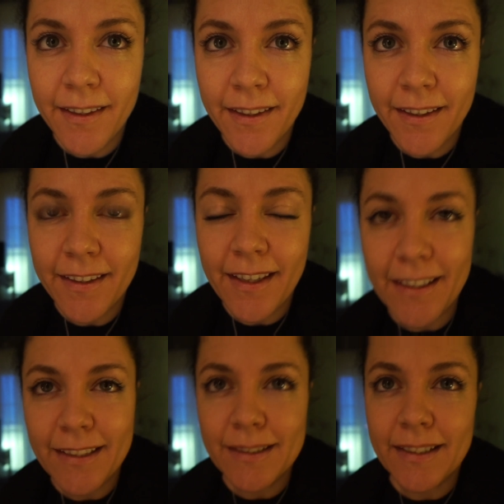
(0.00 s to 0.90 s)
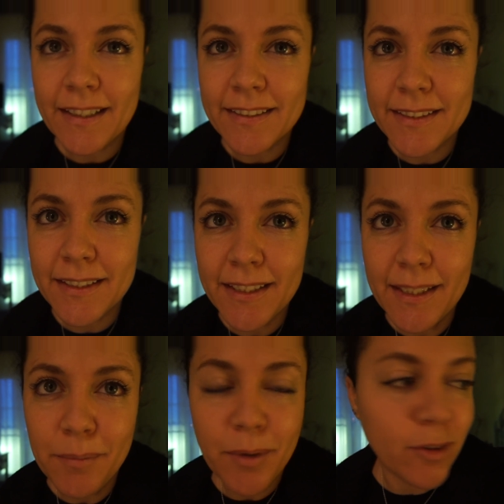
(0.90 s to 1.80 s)
eh, ya casi
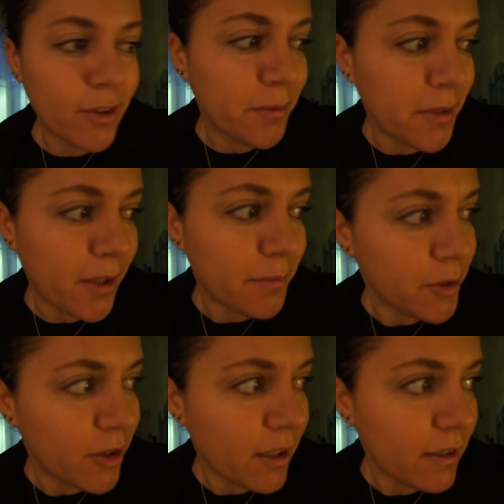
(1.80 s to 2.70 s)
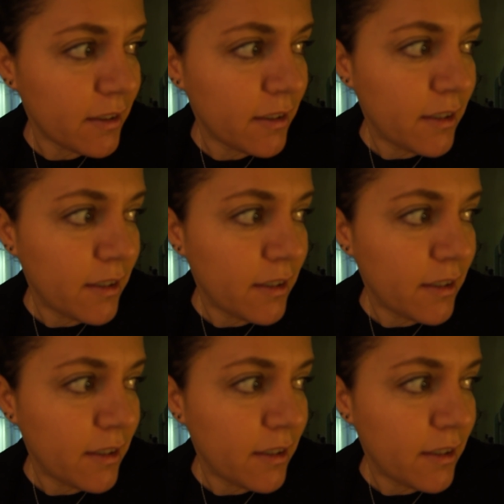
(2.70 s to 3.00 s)
hemos terminado de montar